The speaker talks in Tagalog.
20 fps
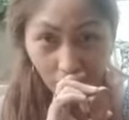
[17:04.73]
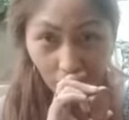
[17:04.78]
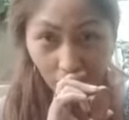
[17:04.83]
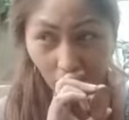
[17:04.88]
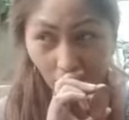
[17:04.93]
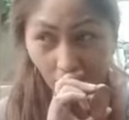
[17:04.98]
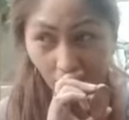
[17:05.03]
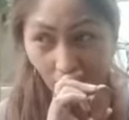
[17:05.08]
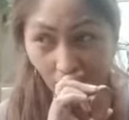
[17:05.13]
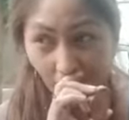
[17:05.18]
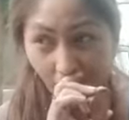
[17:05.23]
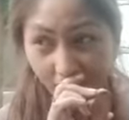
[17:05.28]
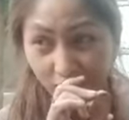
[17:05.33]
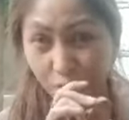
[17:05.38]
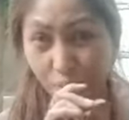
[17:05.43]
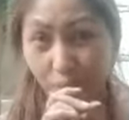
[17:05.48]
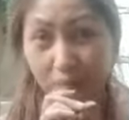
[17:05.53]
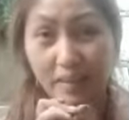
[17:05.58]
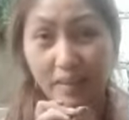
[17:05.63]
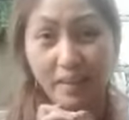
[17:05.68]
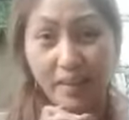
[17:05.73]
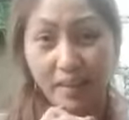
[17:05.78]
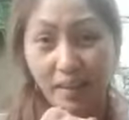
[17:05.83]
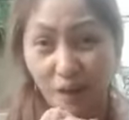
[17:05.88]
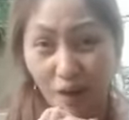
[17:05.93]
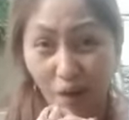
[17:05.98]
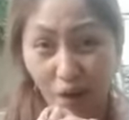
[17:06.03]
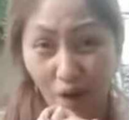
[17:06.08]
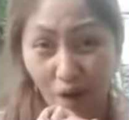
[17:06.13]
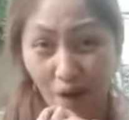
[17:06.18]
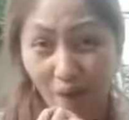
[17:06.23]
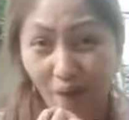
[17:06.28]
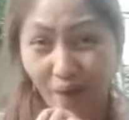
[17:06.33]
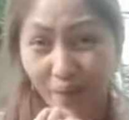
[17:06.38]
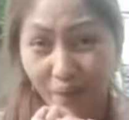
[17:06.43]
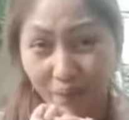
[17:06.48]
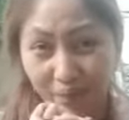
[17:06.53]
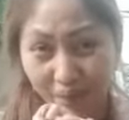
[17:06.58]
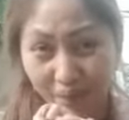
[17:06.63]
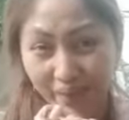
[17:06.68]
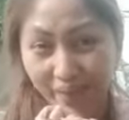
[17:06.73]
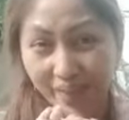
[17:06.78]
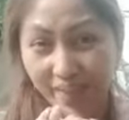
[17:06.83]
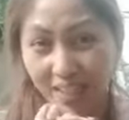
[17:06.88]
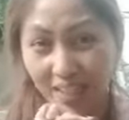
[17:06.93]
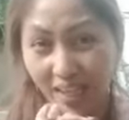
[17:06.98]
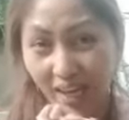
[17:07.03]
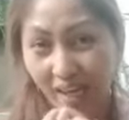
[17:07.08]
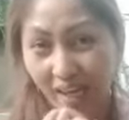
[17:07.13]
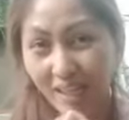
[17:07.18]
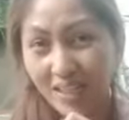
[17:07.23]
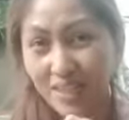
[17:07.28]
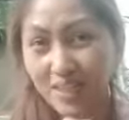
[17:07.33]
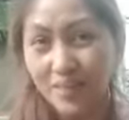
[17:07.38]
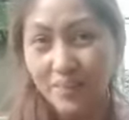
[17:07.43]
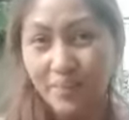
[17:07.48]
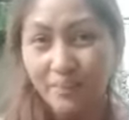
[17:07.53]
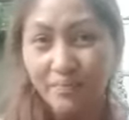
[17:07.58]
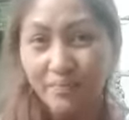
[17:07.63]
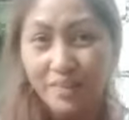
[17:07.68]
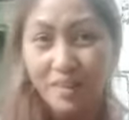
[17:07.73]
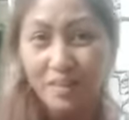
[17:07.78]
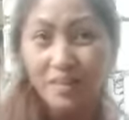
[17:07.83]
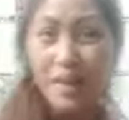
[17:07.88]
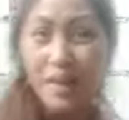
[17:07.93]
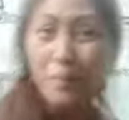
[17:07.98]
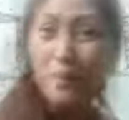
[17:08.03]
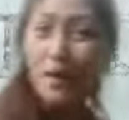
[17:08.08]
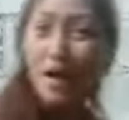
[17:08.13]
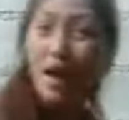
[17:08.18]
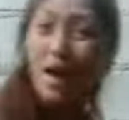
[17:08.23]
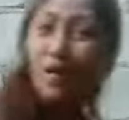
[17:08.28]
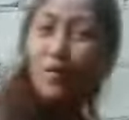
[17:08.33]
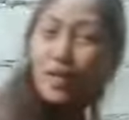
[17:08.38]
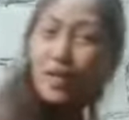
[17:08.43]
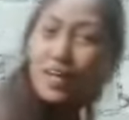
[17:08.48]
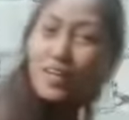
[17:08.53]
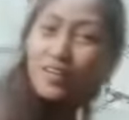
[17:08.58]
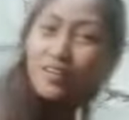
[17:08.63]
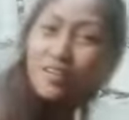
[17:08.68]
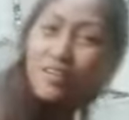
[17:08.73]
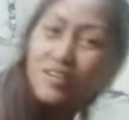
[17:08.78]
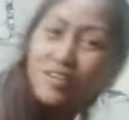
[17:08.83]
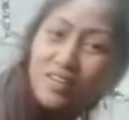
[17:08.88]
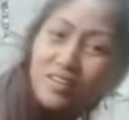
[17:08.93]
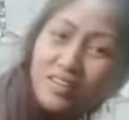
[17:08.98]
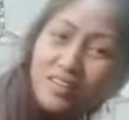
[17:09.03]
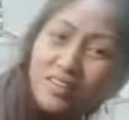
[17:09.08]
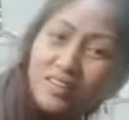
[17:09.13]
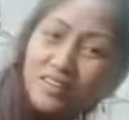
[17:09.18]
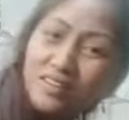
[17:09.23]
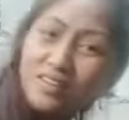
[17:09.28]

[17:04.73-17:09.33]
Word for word: Ah, dumidigay ako. Lakas. Grabe aura, no?